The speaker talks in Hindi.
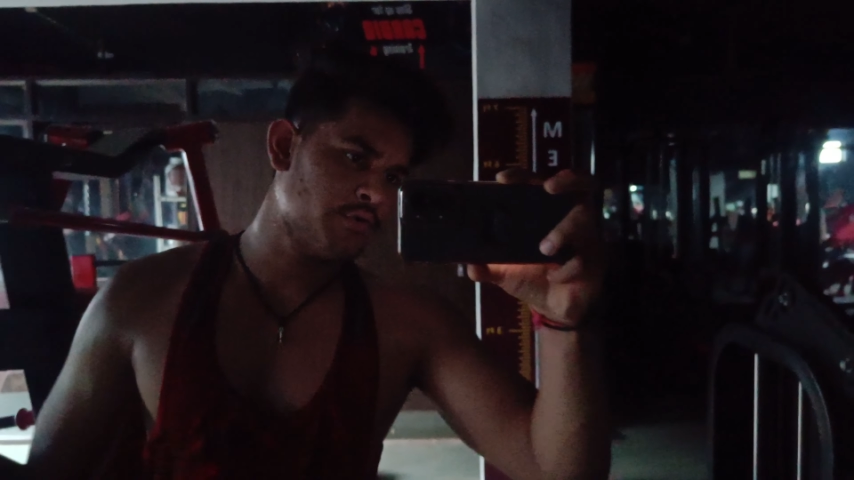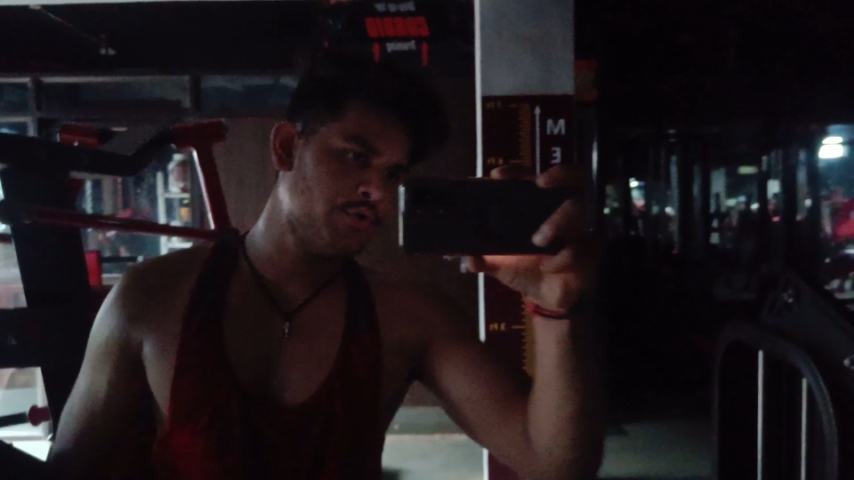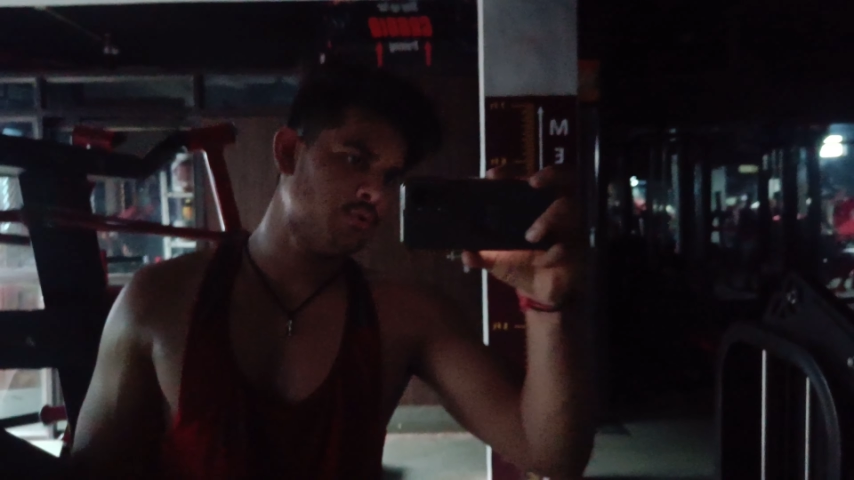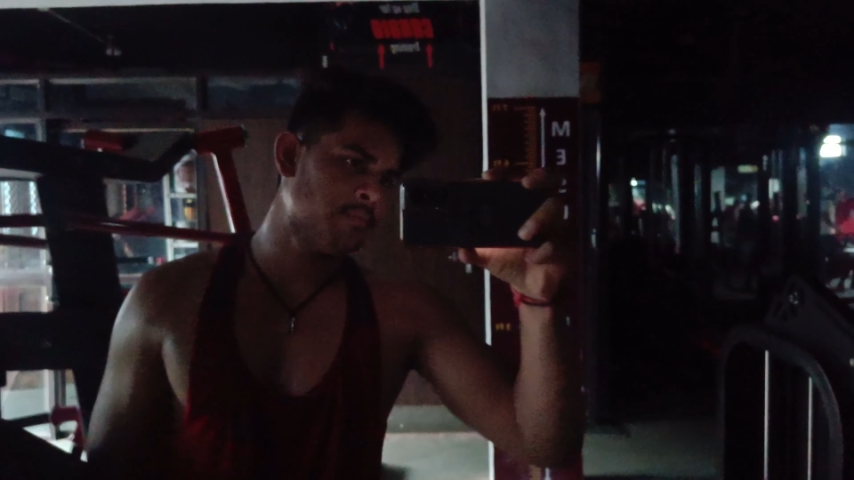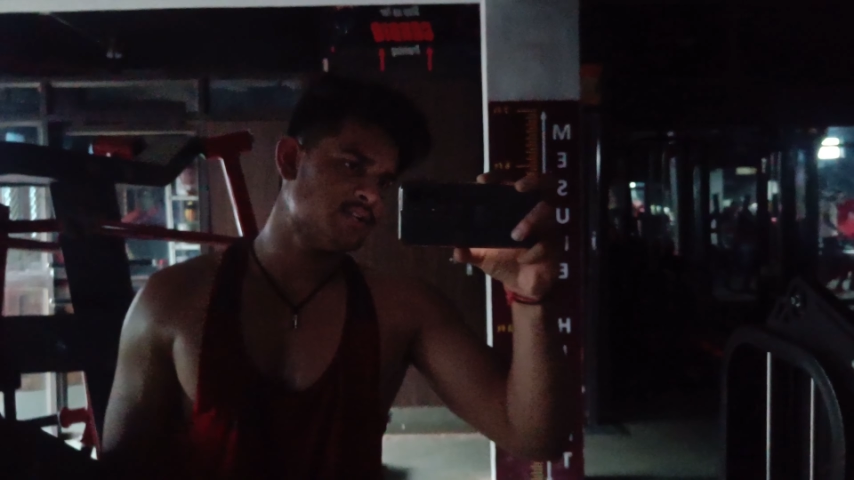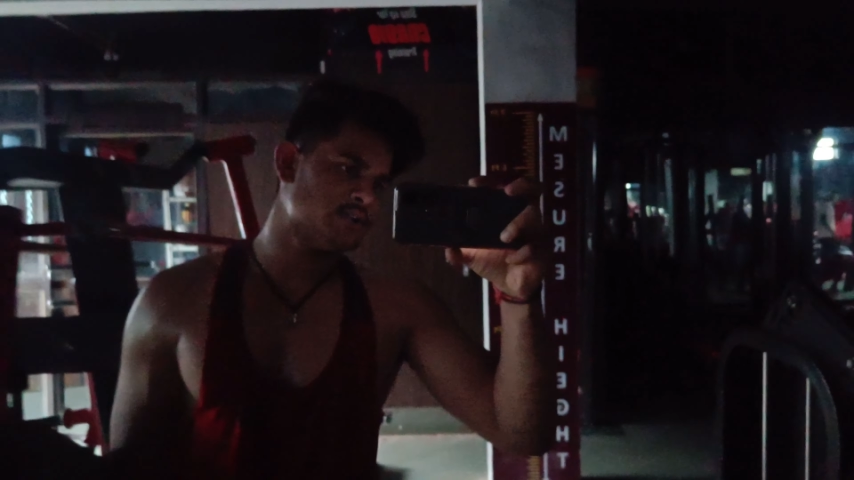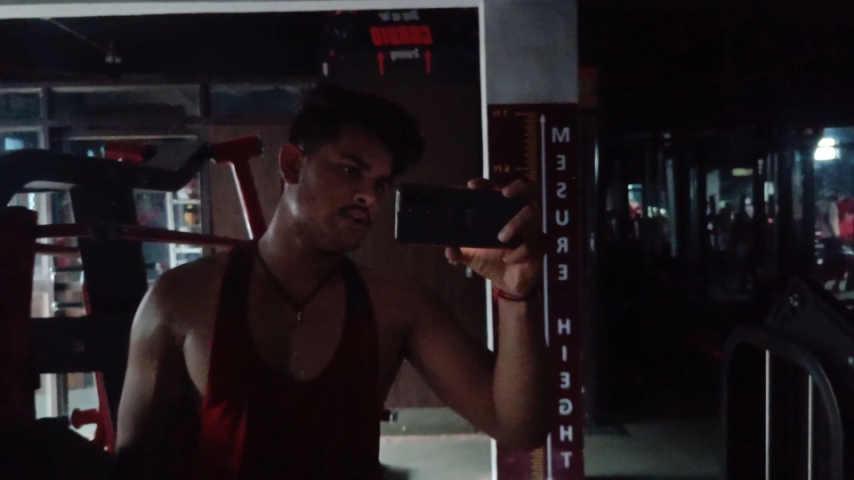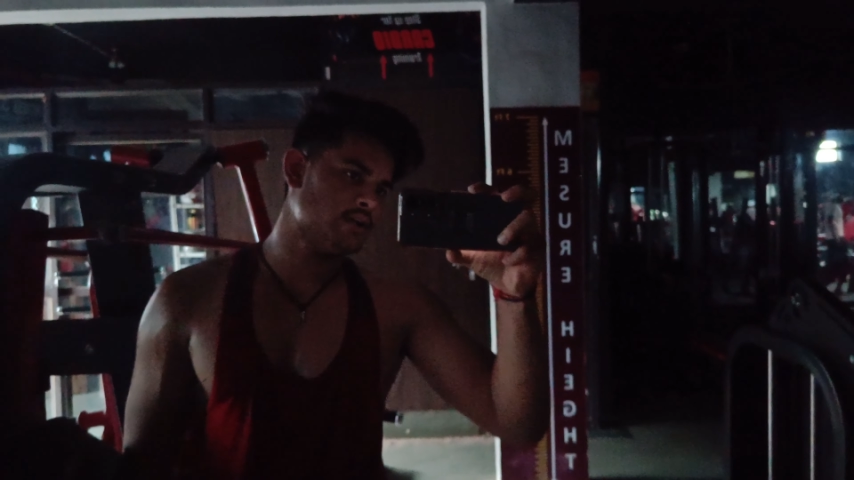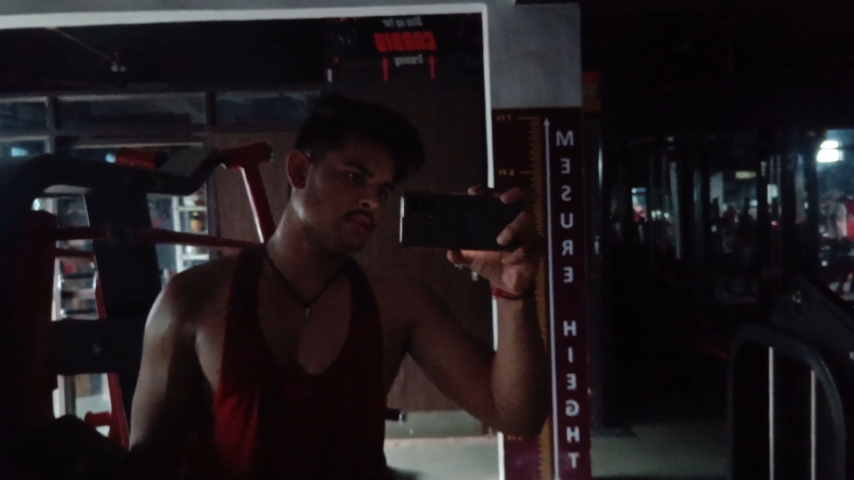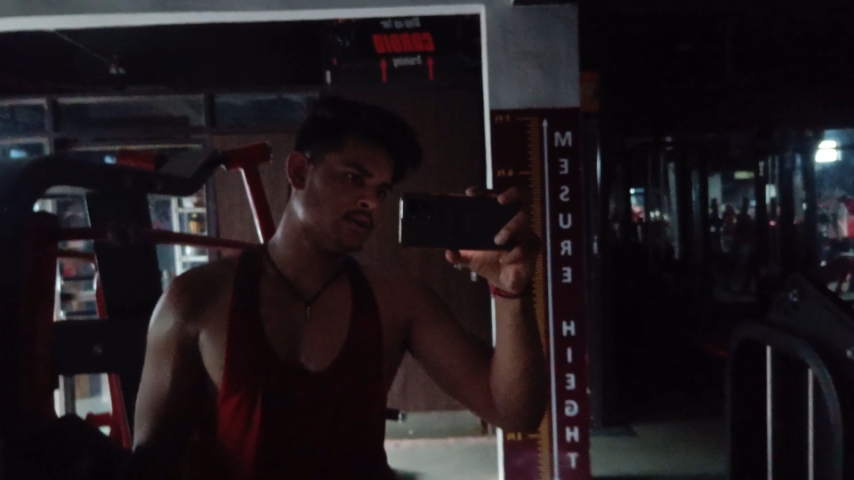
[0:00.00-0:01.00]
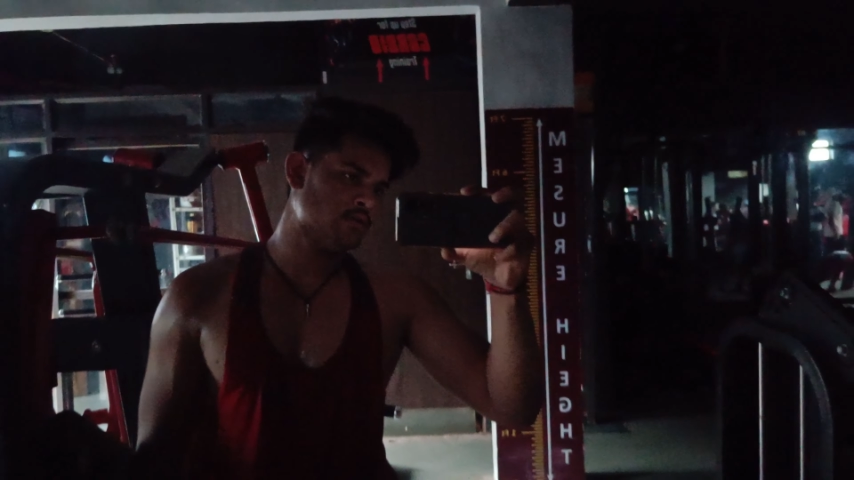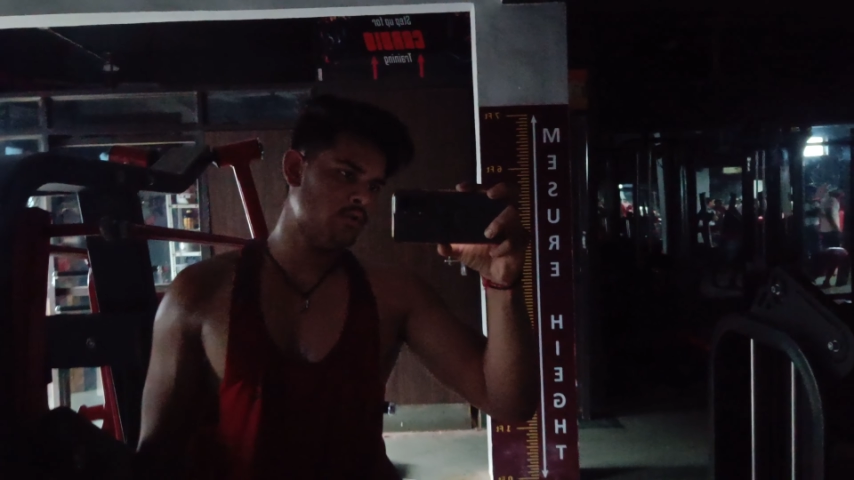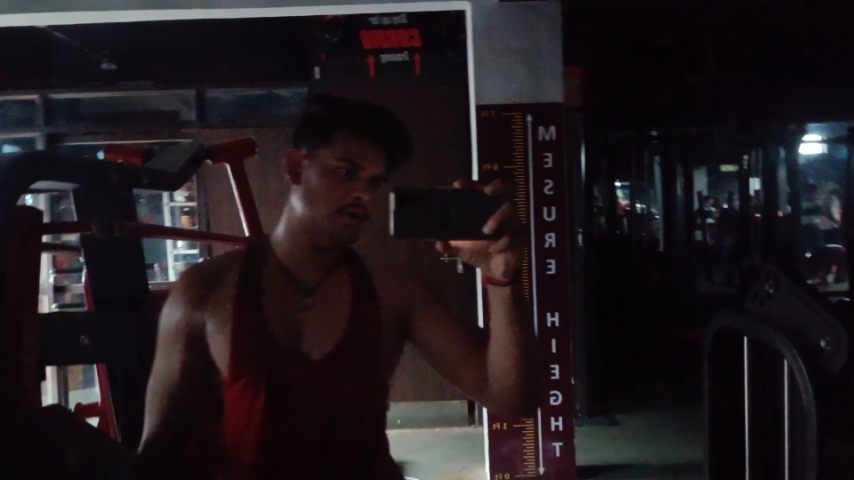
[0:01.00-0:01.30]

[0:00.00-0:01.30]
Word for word: तो वीडियो में मज़ा नहीं आता